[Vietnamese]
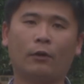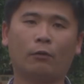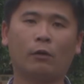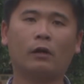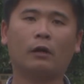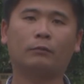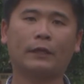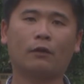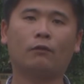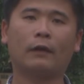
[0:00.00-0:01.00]
hồi của công
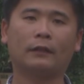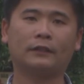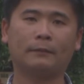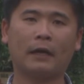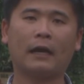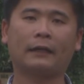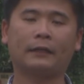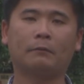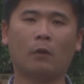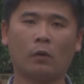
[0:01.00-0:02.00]
ty cổ phần xi măng Hà
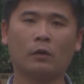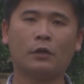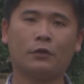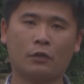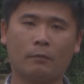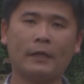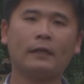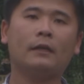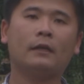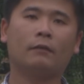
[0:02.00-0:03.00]
Tiên 1 cho
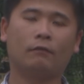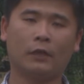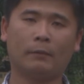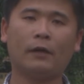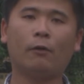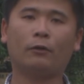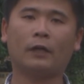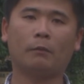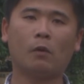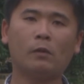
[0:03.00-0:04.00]
biết vừa mới hỗ
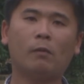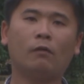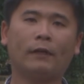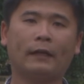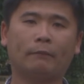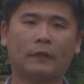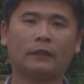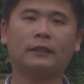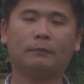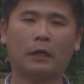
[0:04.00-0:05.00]
trợ 44,5
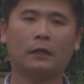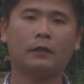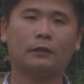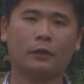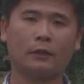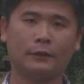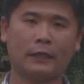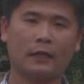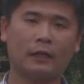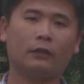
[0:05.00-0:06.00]
tấn xi măng cho người
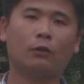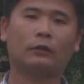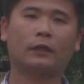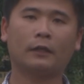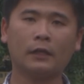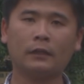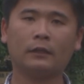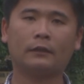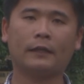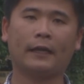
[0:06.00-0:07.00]
dân ở thôn Tân Đức,
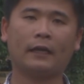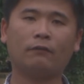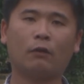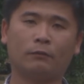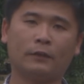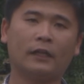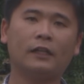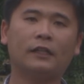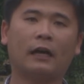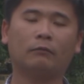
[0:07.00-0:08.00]
để khắc phục những
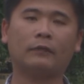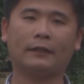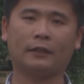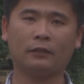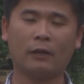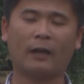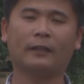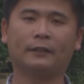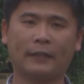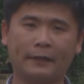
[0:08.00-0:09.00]
cái hư hỏng tại những
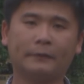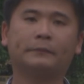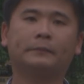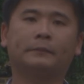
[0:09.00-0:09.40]
đoạn đường trên.